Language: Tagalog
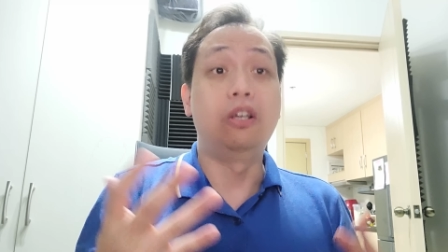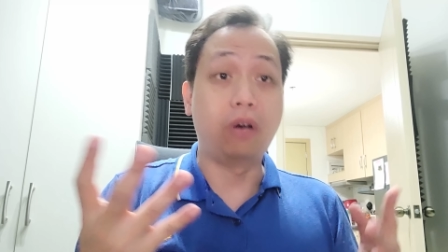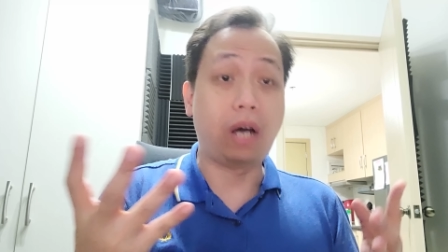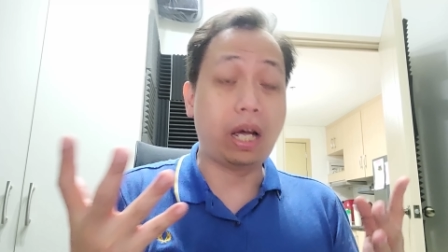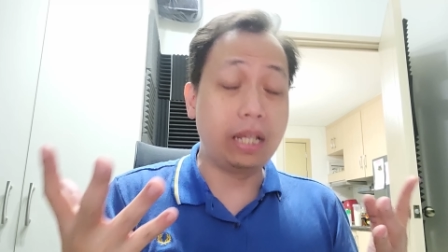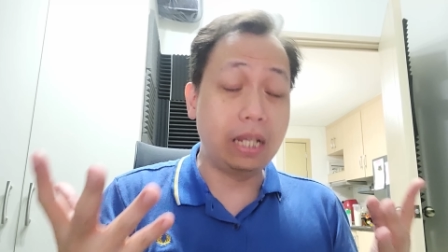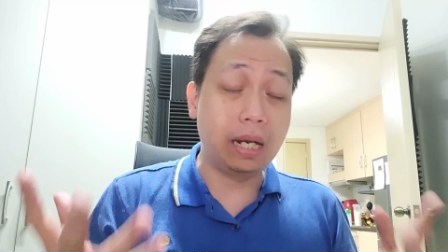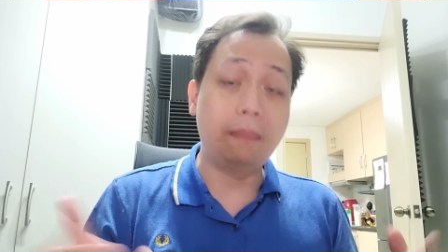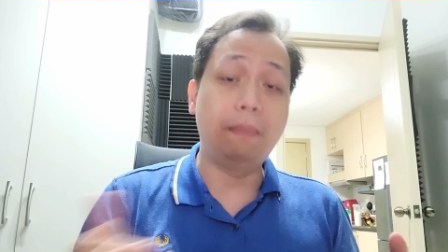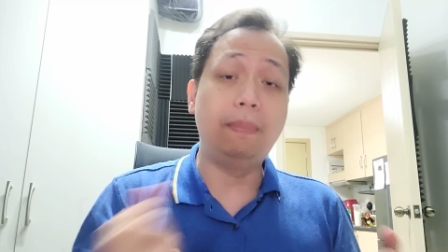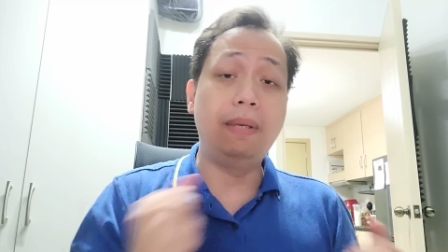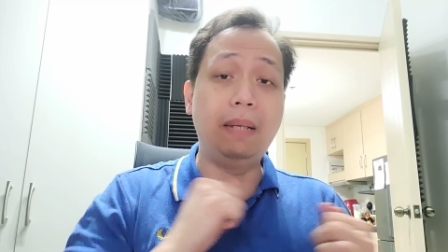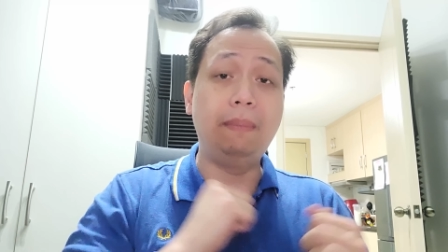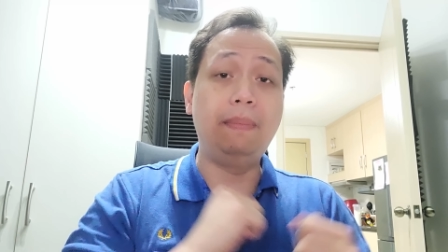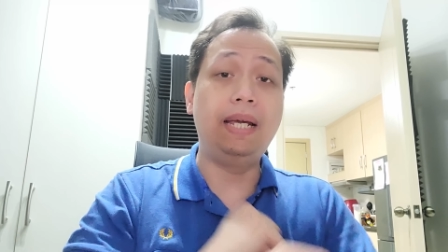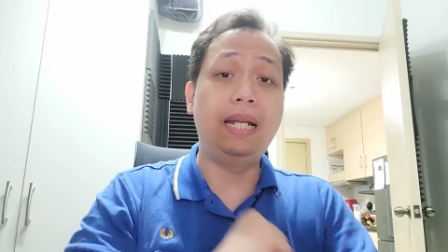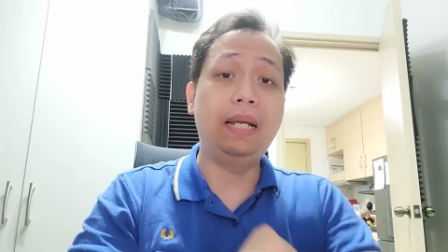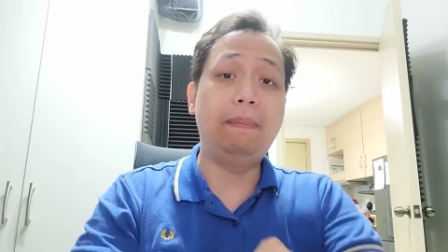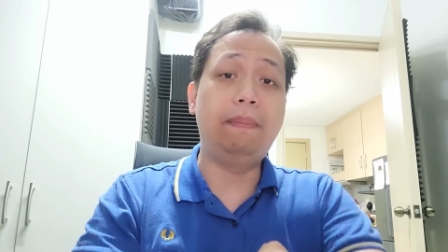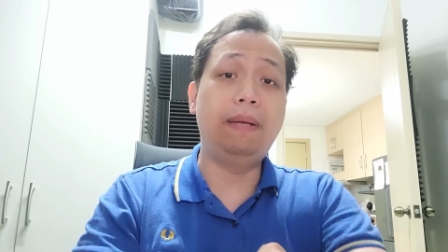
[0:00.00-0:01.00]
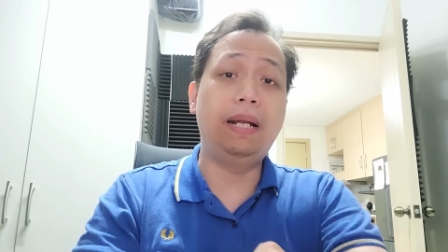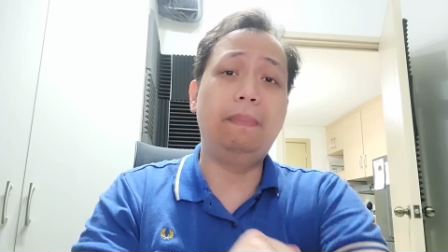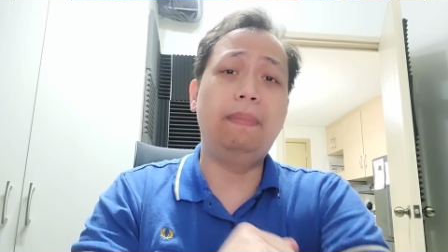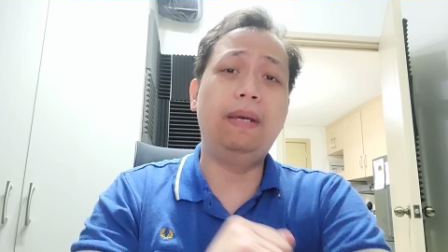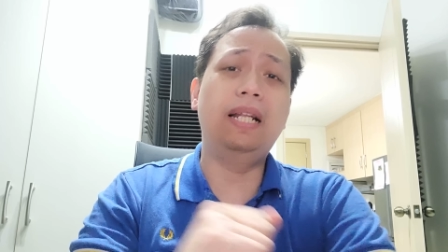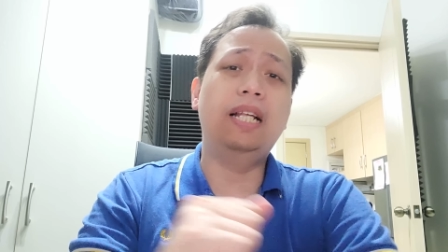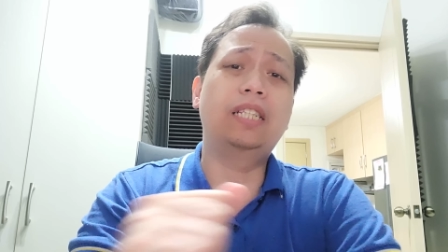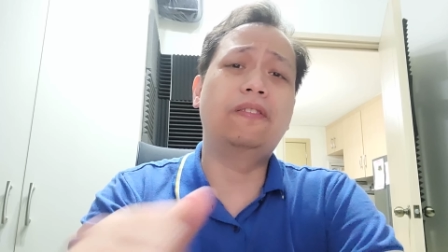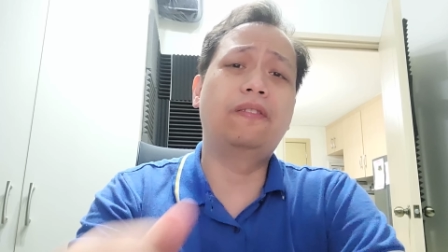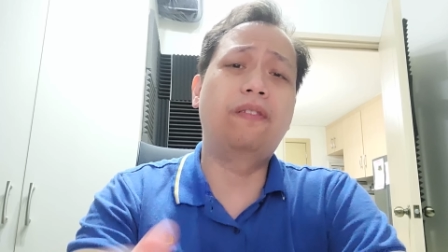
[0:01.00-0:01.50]
yung kanilang binibining
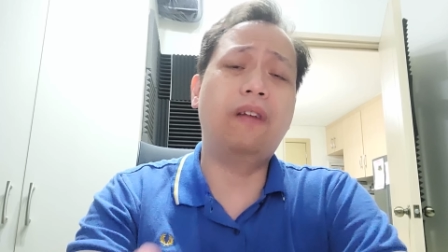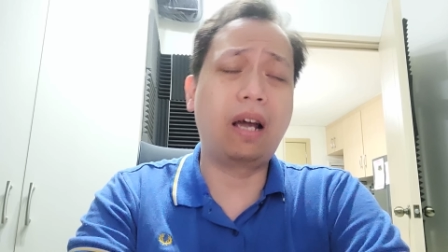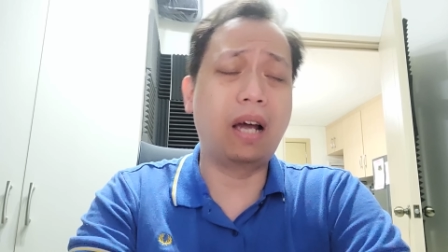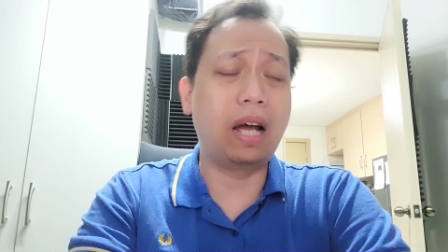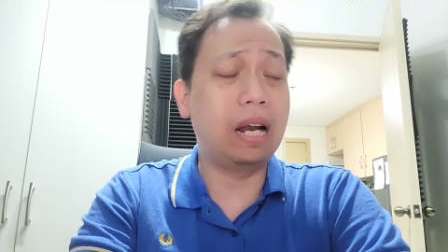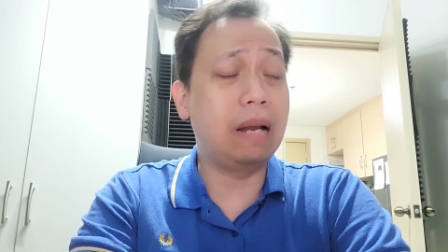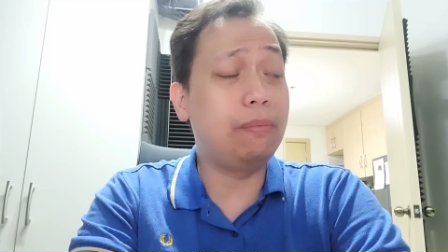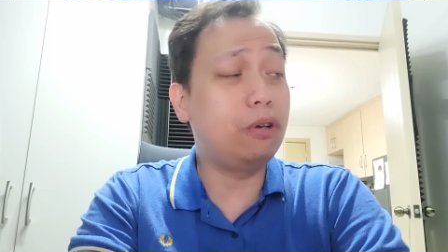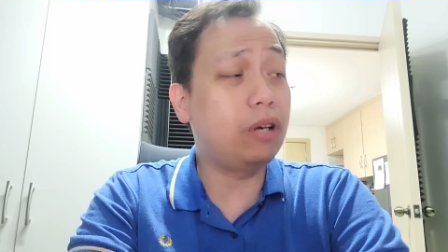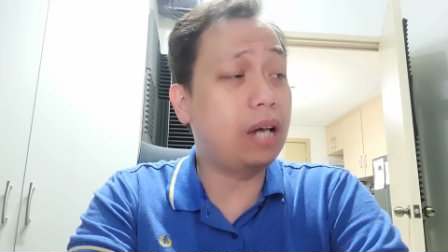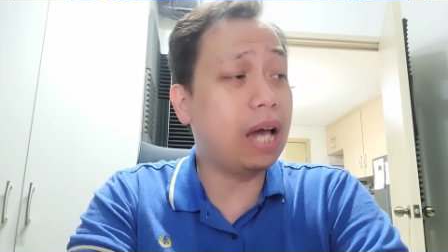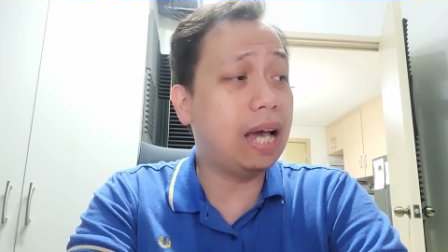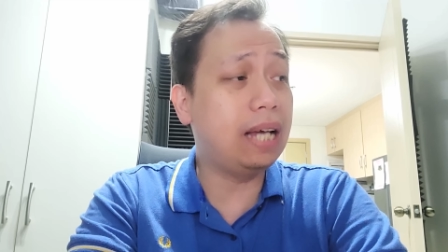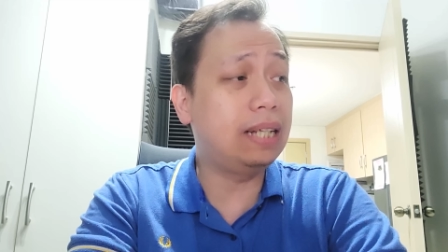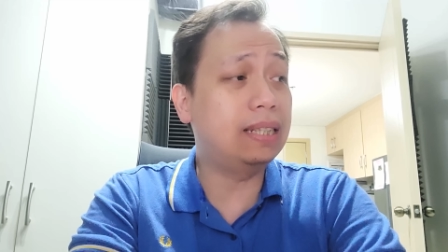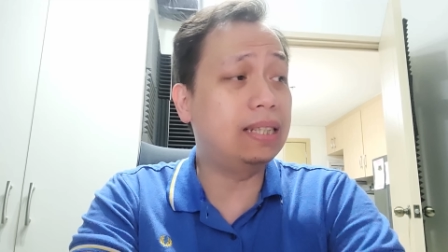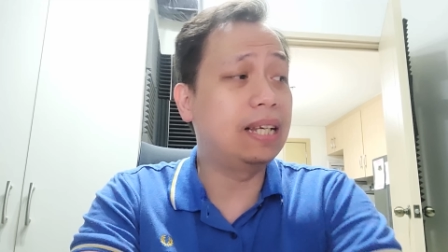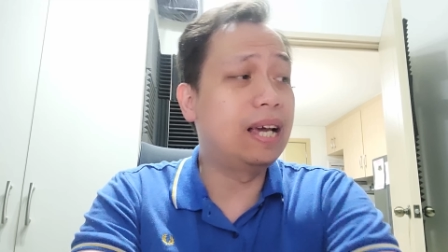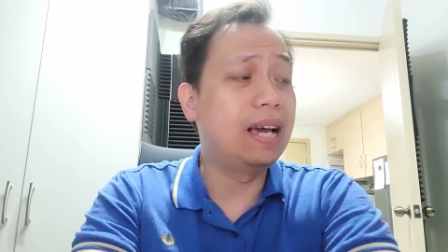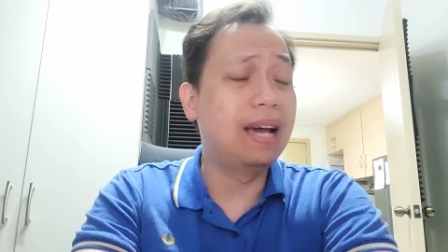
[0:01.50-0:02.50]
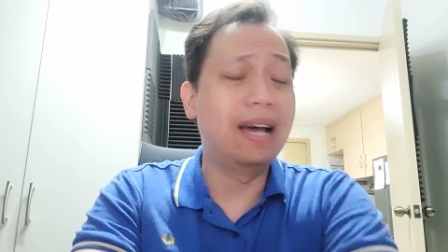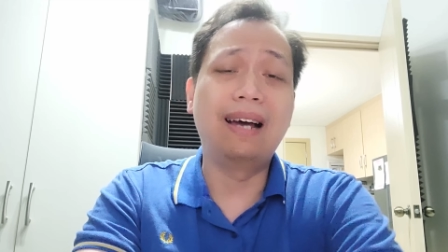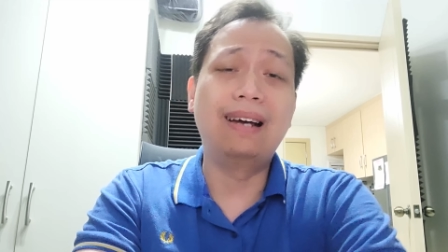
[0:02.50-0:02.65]
Pilipinas vlog. Alam nyo guys,